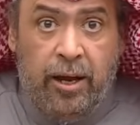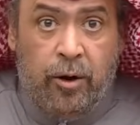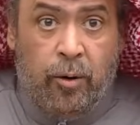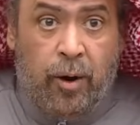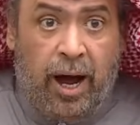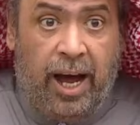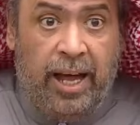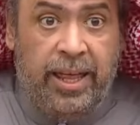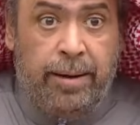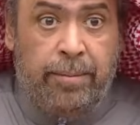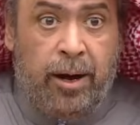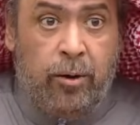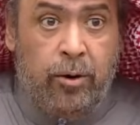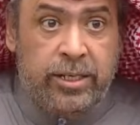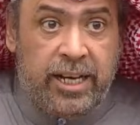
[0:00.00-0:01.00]
وهذا
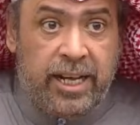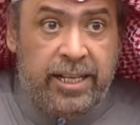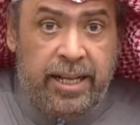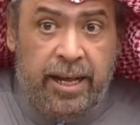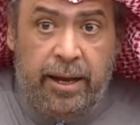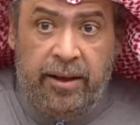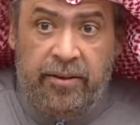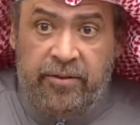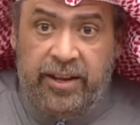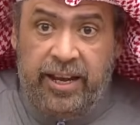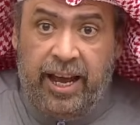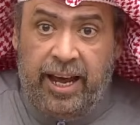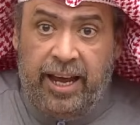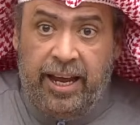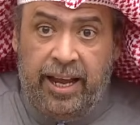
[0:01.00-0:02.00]
ما وجدنا
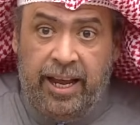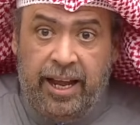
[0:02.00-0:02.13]
فيها